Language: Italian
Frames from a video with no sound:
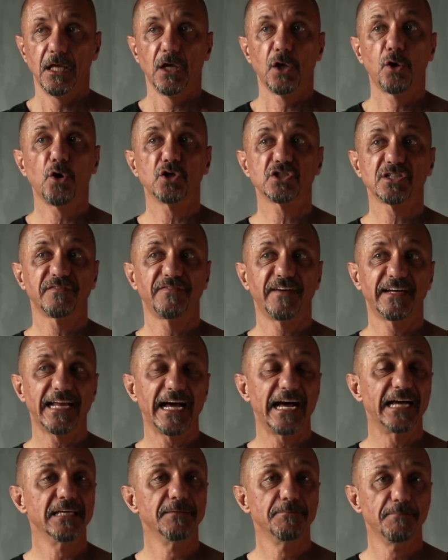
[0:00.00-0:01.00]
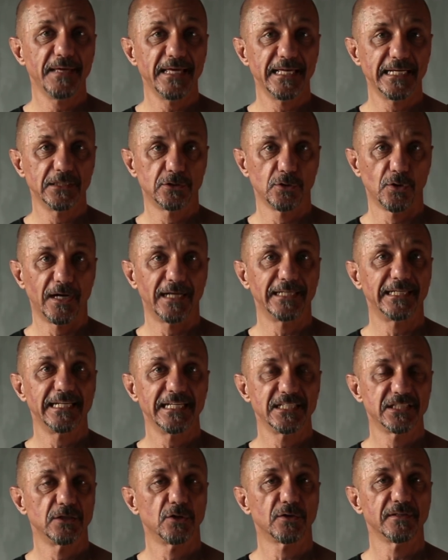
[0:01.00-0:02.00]
cosa farà in merito alla
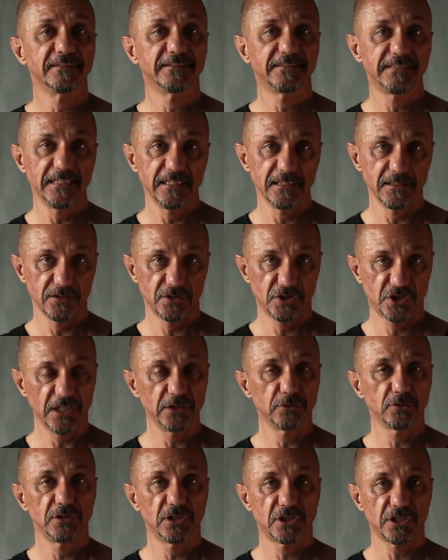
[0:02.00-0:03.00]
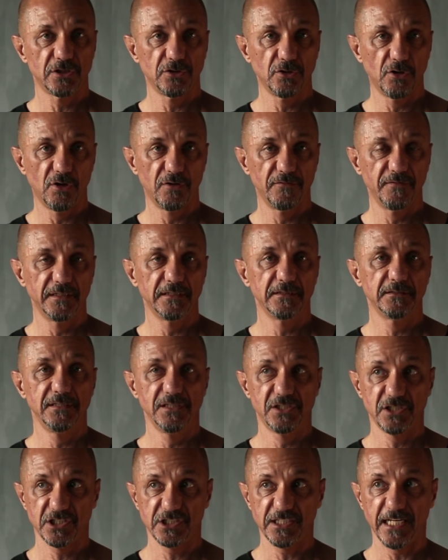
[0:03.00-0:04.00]
legge Lorenzin
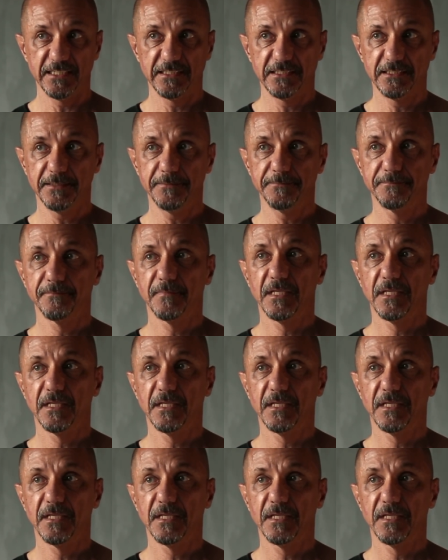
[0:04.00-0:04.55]
119-17,